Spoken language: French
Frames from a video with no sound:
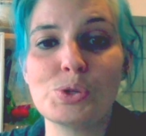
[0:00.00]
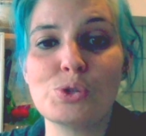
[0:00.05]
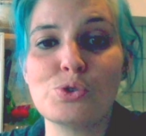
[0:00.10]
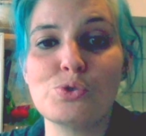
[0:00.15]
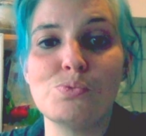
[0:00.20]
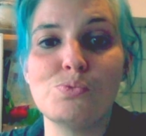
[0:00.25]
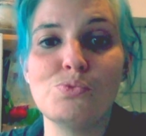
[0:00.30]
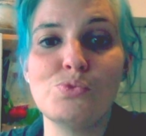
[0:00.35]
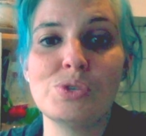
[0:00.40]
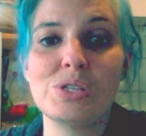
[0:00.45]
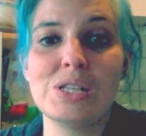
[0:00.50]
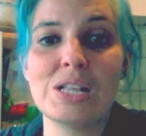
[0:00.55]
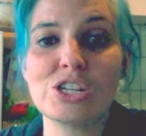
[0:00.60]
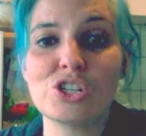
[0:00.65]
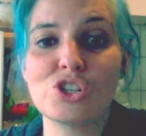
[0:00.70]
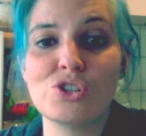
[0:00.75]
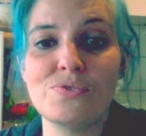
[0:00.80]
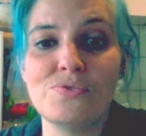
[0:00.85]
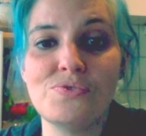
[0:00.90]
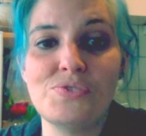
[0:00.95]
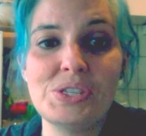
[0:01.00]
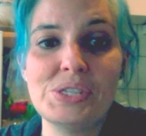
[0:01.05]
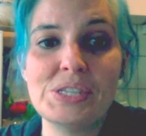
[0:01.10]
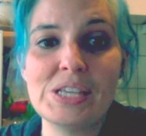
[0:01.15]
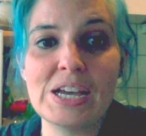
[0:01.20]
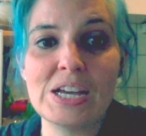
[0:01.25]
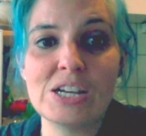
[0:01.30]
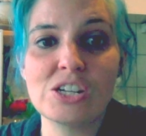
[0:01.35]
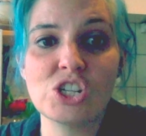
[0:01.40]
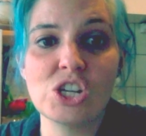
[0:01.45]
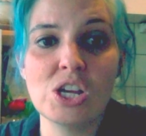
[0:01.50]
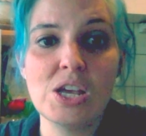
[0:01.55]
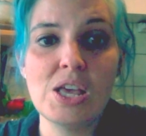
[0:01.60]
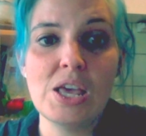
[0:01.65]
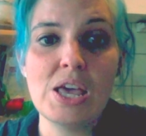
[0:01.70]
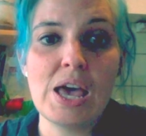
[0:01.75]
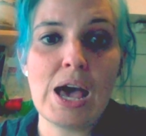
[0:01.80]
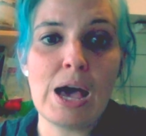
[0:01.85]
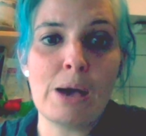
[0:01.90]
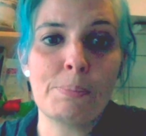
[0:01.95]
et de muselage de visage,
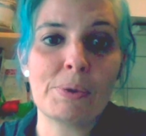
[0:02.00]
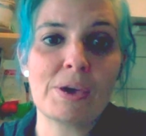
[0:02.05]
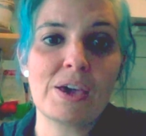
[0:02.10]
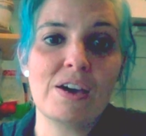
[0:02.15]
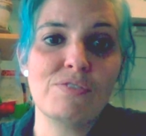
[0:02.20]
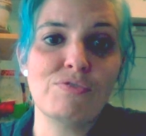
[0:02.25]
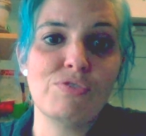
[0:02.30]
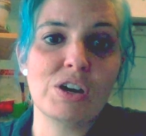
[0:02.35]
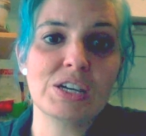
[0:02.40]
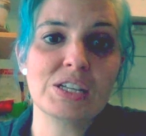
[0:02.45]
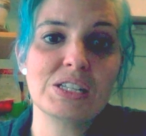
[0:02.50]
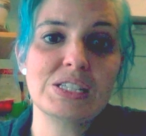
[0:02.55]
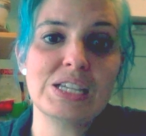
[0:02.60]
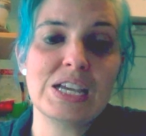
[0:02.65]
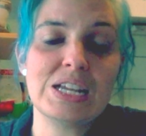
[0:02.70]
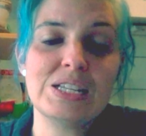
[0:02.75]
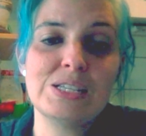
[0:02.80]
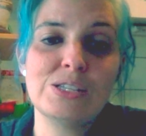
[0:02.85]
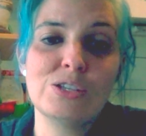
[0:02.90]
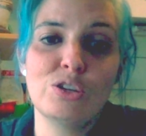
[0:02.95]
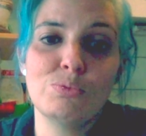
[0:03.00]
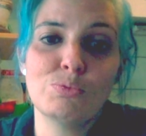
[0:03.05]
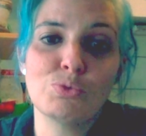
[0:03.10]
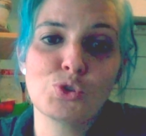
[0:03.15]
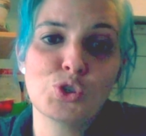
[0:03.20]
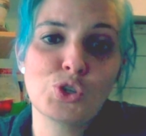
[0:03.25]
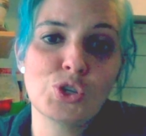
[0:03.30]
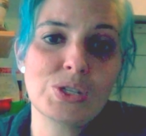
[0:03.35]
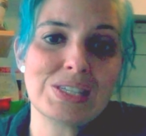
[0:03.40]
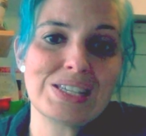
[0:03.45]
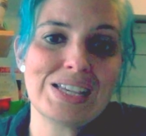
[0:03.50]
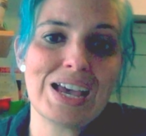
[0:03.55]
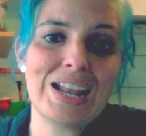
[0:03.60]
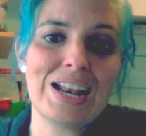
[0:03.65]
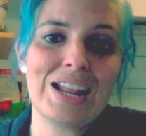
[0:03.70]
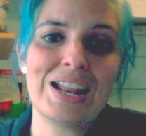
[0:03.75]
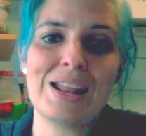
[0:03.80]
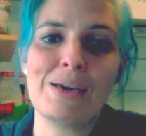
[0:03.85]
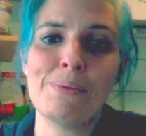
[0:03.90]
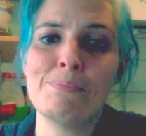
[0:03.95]
après avoir été à l'isolement
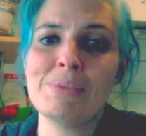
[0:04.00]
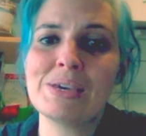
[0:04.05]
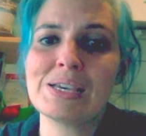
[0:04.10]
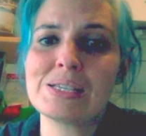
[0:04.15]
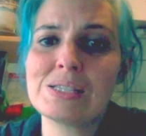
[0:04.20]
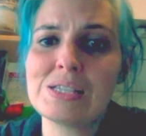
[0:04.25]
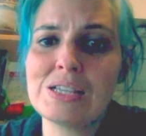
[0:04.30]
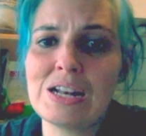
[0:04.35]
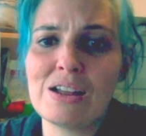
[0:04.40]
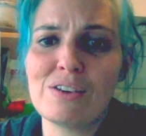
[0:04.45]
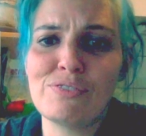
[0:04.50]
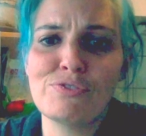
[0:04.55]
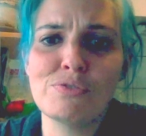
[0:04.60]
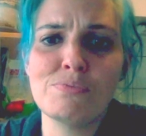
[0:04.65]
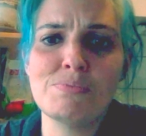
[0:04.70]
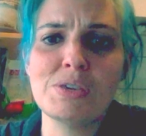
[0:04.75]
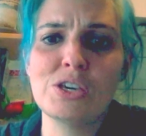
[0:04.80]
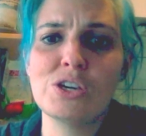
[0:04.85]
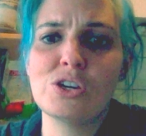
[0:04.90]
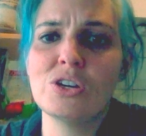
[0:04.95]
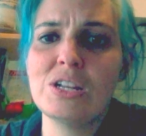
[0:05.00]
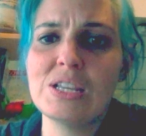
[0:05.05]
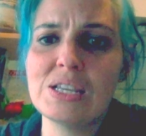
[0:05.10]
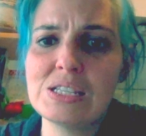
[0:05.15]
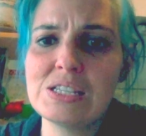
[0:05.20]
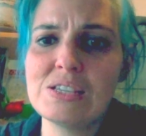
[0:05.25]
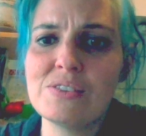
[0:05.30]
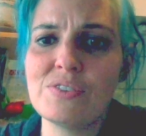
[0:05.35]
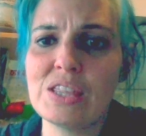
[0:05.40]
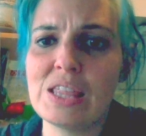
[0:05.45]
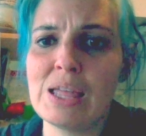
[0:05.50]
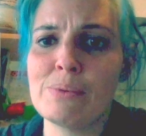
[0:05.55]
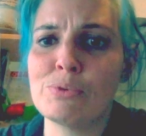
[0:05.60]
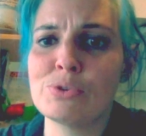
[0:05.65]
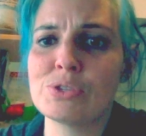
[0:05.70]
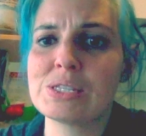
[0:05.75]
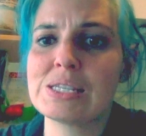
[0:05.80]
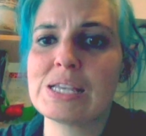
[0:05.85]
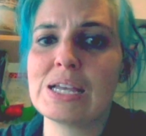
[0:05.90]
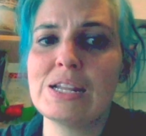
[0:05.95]
social, à la merci de la phobie collective et
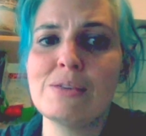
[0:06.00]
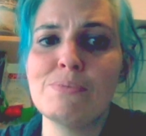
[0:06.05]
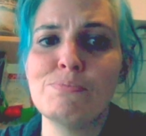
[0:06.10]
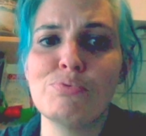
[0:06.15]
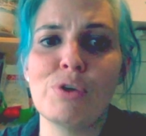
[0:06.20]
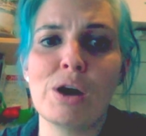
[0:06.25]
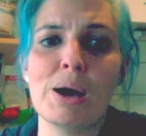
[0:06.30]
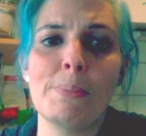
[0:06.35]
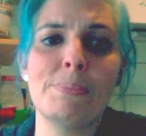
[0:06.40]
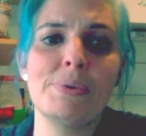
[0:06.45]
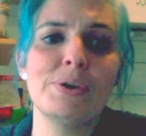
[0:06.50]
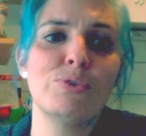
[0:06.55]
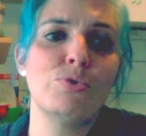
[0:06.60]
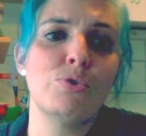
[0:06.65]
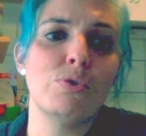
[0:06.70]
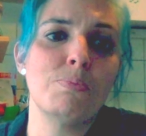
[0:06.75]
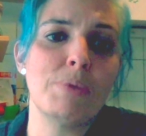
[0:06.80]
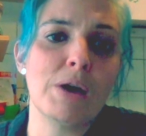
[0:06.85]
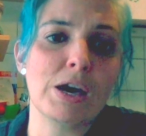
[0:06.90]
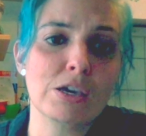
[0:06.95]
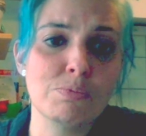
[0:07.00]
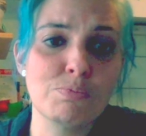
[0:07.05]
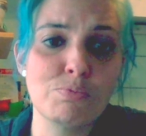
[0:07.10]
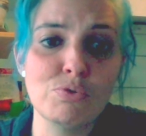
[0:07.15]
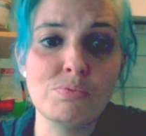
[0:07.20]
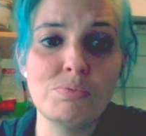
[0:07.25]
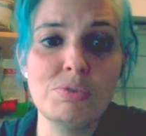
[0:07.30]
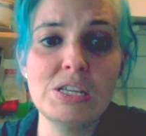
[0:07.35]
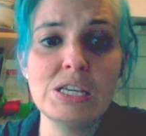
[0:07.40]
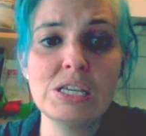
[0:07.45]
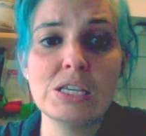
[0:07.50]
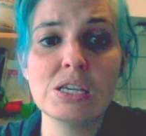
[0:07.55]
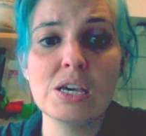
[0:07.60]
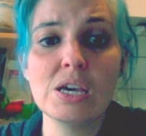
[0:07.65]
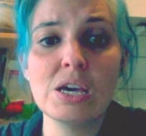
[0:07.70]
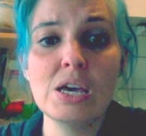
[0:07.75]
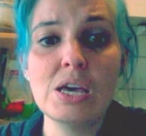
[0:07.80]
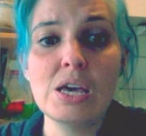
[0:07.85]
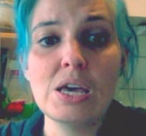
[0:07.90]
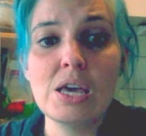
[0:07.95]
d'amendes salé pour apéro en parc public,
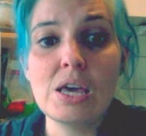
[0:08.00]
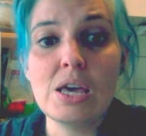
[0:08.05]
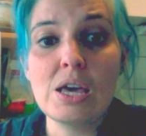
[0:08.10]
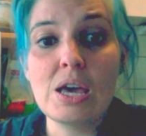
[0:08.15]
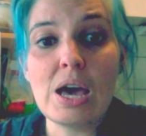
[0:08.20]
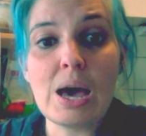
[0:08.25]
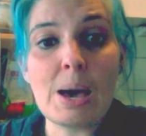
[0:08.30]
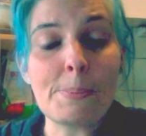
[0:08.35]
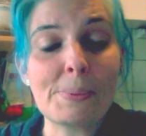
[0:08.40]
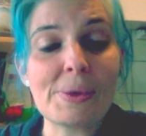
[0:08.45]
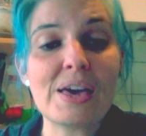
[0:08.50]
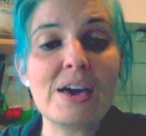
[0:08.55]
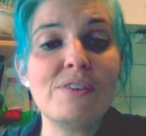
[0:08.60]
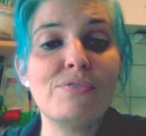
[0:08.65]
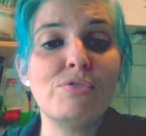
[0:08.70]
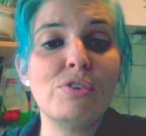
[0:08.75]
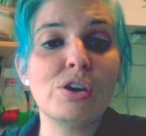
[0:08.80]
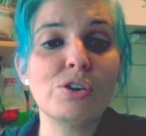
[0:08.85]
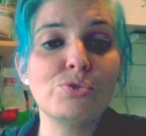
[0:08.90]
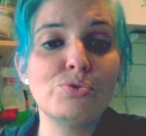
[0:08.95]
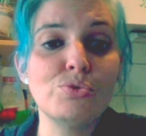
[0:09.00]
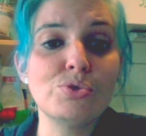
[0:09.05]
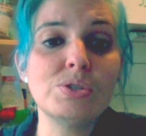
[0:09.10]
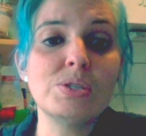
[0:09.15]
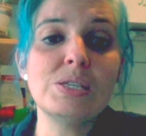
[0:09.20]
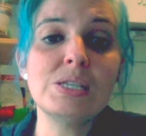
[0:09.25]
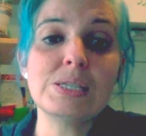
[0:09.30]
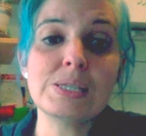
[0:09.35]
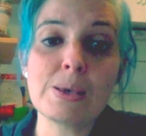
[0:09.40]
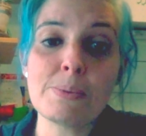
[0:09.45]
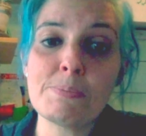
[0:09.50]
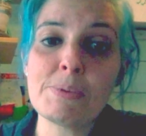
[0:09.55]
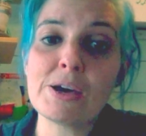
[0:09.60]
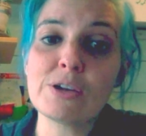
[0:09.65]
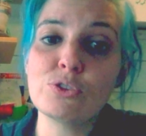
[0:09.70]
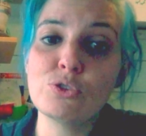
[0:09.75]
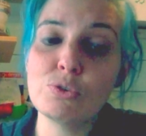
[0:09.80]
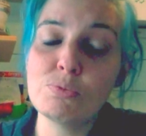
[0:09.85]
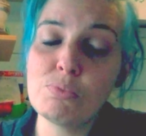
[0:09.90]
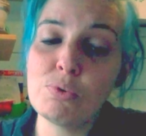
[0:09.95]
après avoir eu aussi sa
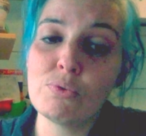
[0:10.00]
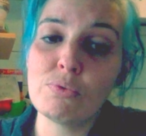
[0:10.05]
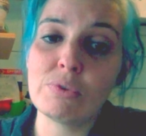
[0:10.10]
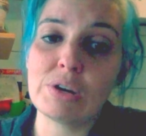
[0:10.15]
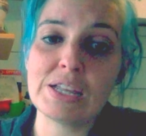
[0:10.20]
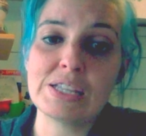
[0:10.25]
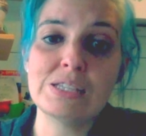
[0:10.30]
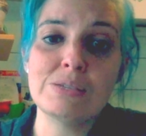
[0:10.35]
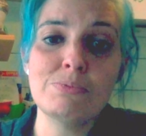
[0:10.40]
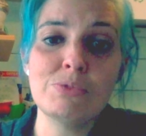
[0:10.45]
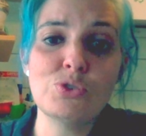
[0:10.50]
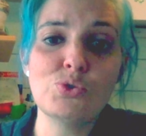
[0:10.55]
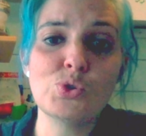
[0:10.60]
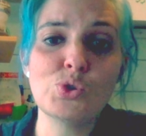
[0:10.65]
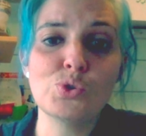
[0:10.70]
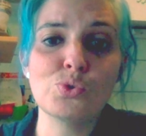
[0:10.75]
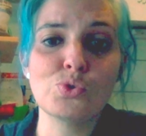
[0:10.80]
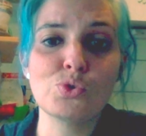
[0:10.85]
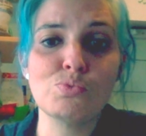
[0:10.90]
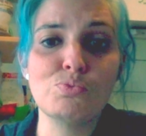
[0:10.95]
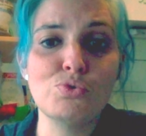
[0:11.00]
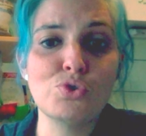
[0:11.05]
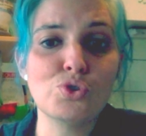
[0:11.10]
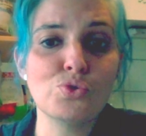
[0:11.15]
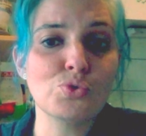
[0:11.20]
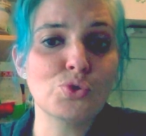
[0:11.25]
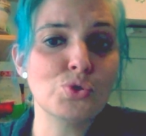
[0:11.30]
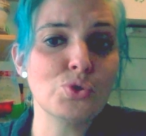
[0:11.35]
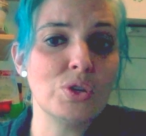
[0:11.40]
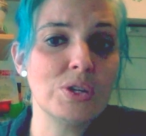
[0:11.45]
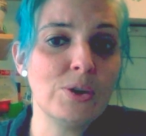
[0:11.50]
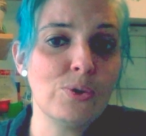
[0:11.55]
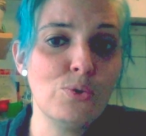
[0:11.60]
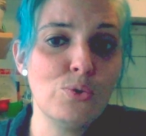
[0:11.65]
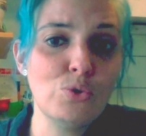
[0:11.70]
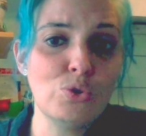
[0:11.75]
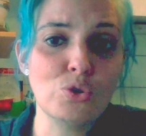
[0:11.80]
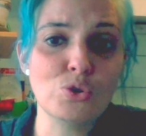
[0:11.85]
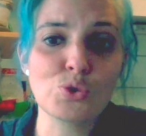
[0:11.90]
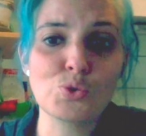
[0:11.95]
part de bon, la diminution de bouchons sur les
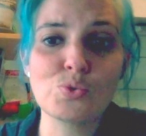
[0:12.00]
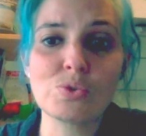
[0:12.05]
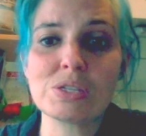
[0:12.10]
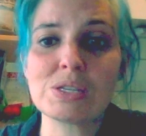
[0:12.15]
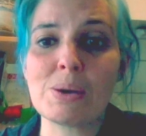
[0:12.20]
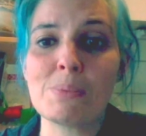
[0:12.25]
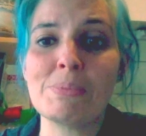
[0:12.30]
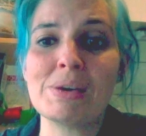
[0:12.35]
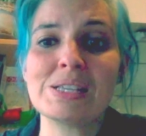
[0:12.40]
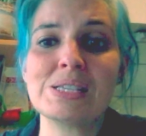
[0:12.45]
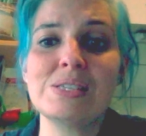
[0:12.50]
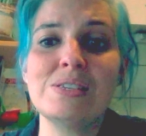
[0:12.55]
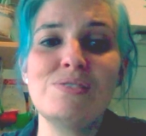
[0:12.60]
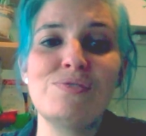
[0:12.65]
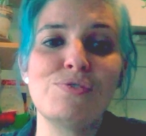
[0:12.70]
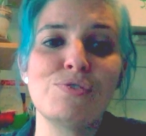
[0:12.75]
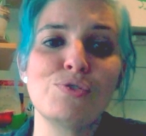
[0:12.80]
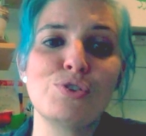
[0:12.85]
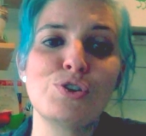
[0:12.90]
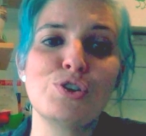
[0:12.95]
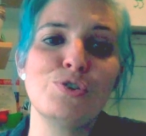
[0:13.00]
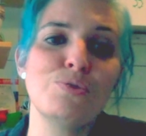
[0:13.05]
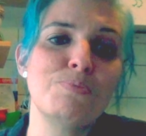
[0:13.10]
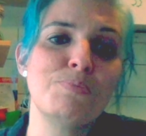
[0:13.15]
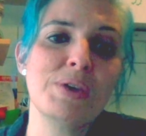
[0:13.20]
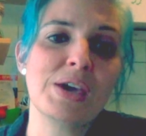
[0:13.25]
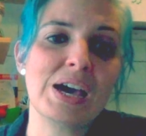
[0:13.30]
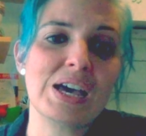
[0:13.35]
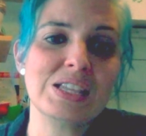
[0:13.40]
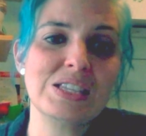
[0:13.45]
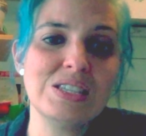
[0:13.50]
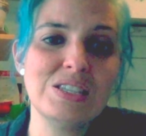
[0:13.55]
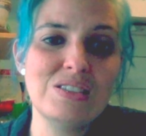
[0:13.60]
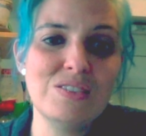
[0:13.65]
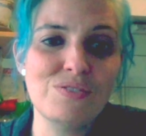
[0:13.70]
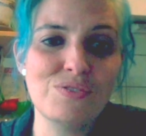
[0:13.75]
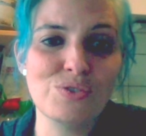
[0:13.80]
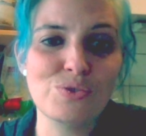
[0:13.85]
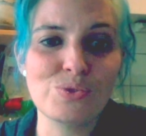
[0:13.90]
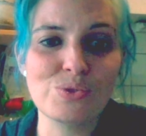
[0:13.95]
routes, le soutien massif aux
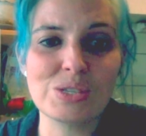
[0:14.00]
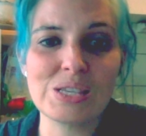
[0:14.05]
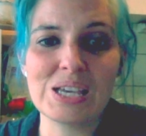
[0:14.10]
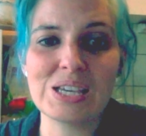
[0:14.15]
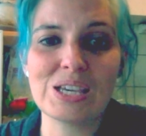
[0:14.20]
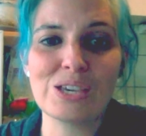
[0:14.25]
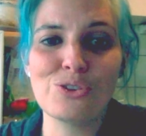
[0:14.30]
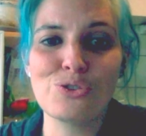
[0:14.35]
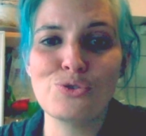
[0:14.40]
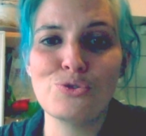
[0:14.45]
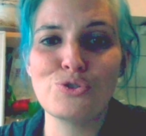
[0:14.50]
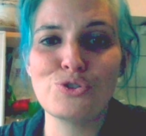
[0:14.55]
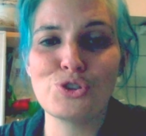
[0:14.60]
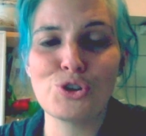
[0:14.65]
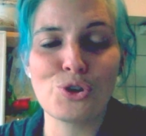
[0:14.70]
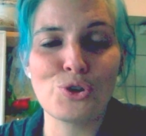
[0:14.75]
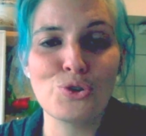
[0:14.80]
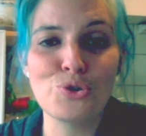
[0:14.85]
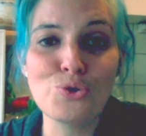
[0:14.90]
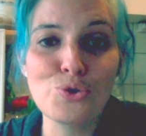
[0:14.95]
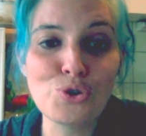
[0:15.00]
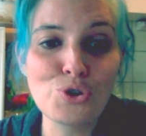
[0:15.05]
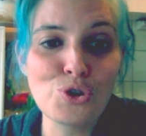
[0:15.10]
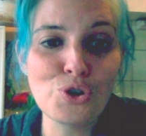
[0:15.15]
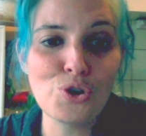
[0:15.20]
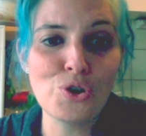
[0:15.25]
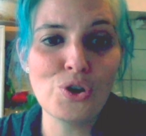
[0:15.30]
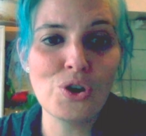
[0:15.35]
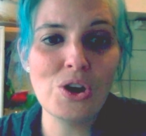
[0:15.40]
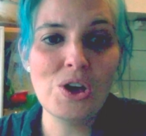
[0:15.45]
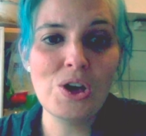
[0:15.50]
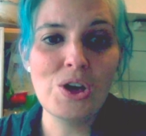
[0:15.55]
coopératives et aux agriculteurs locaux,